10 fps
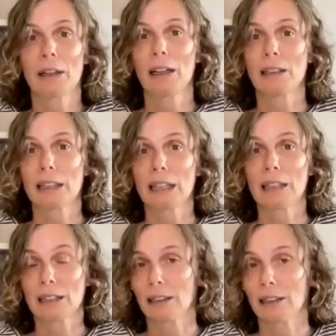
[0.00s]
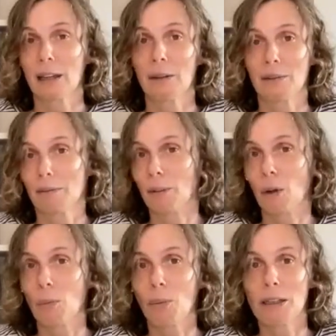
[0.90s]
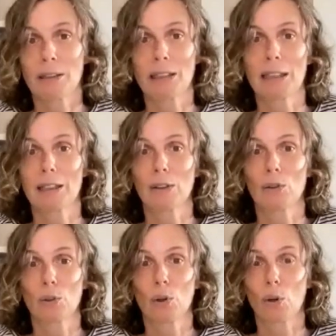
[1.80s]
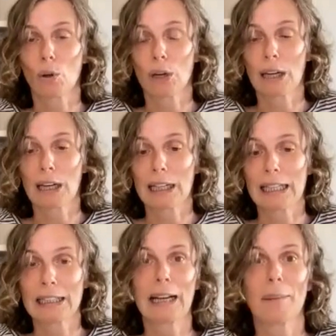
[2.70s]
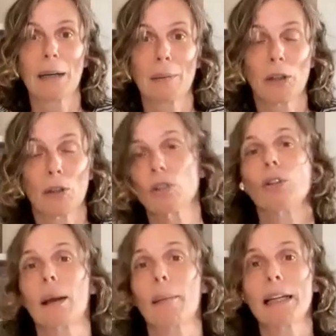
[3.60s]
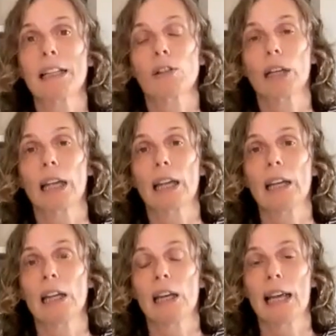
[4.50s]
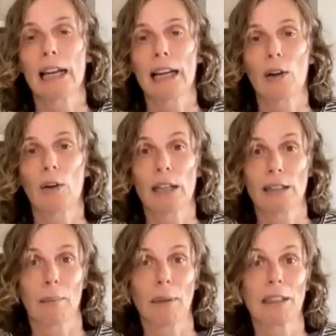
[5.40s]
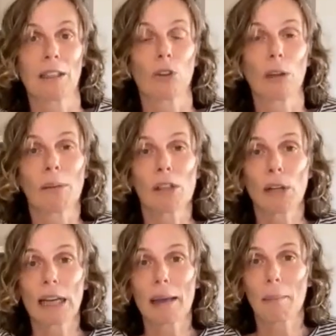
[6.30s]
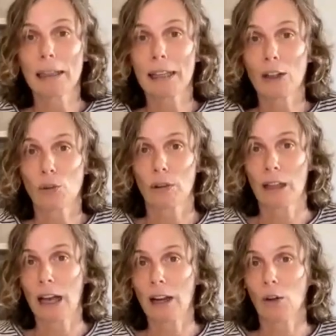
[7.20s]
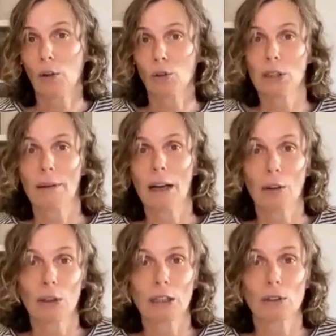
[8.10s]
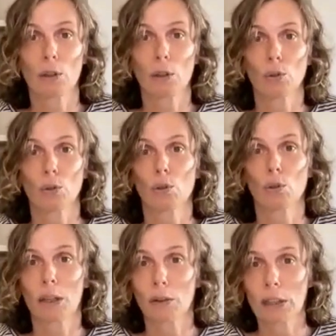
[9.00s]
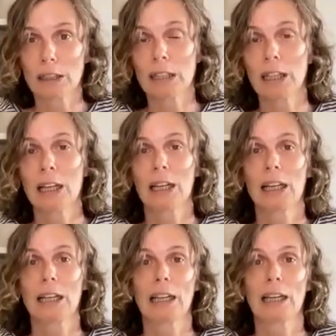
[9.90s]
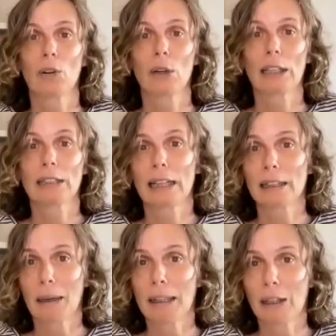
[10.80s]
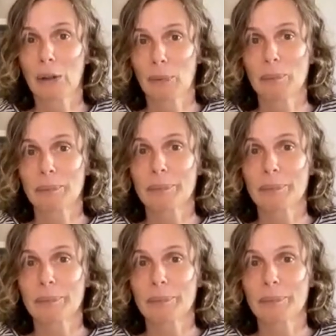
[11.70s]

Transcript: Así que sí, eh, como ves, eh, no solo eh, es el emprendimiento, sino también es lo que, o en, las empresas, sino también es lo que demanda la sociedad, ¿no? los trabajadores, ¿no? los consumidores, lo que están demandando.